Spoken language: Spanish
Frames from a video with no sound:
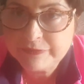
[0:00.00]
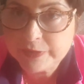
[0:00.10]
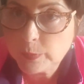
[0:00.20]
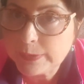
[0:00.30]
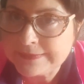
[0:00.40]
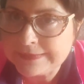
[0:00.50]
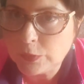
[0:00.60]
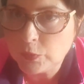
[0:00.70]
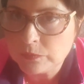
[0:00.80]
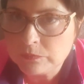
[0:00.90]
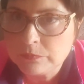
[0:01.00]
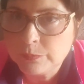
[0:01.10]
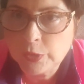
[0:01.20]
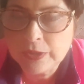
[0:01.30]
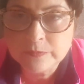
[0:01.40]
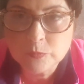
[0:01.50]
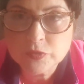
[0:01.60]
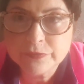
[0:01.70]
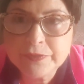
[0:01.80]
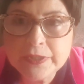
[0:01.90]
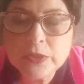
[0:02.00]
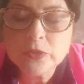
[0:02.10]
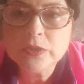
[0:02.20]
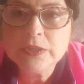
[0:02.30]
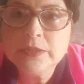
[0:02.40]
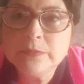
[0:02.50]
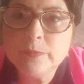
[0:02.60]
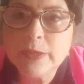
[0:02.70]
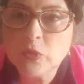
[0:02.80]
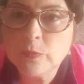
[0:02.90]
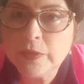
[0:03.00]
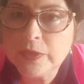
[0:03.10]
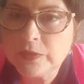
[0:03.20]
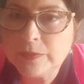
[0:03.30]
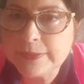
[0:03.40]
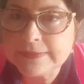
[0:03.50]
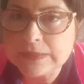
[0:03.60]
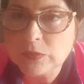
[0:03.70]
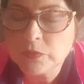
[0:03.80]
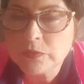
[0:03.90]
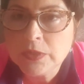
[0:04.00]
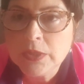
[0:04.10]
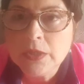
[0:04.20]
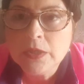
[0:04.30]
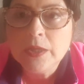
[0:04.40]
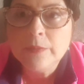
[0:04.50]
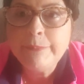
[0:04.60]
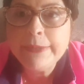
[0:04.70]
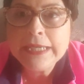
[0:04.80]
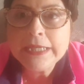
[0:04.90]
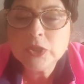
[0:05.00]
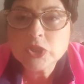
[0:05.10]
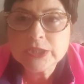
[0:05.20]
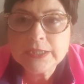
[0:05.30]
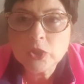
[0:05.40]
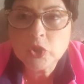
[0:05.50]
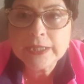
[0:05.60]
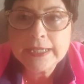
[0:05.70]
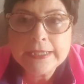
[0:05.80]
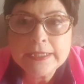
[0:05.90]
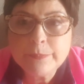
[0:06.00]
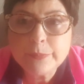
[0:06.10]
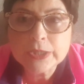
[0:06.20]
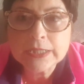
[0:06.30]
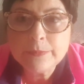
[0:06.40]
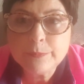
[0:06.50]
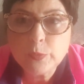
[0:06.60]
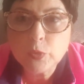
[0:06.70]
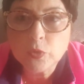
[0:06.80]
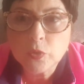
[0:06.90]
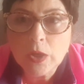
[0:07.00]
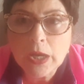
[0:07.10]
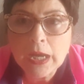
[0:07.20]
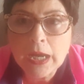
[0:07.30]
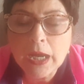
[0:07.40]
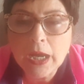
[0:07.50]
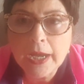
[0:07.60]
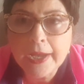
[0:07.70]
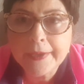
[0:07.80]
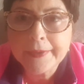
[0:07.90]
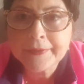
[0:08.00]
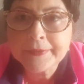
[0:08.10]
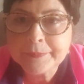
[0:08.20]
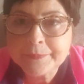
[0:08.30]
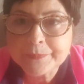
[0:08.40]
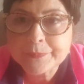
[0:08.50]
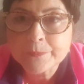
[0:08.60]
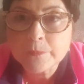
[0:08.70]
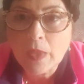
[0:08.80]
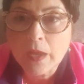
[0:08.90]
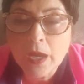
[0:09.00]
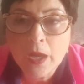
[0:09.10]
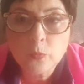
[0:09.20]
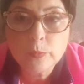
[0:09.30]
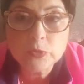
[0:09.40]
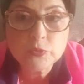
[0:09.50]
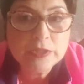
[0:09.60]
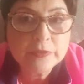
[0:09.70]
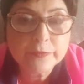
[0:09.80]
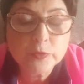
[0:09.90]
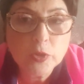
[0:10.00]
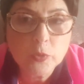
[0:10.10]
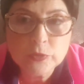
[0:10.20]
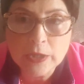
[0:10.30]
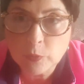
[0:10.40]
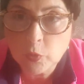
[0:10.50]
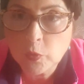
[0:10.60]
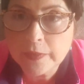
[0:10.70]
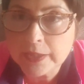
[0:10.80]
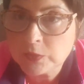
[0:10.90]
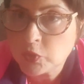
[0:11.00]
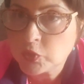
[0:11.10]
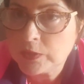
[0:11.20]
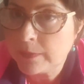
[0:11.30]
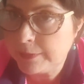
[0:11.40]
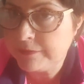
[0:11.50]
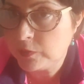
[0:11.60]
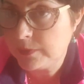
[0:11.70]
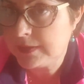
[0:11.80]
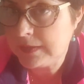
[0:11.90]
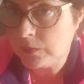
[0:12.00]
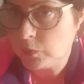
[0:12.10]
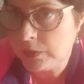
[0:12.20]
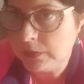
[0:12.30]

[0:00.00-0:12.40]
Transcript: prefiero pantalón, porque hace mucho frío y voy más cómoda con el pantalón. Pero si tengo que ir, por ejemplo, a, un bautizo, a una boda y todo eso, ya prefiero vestido,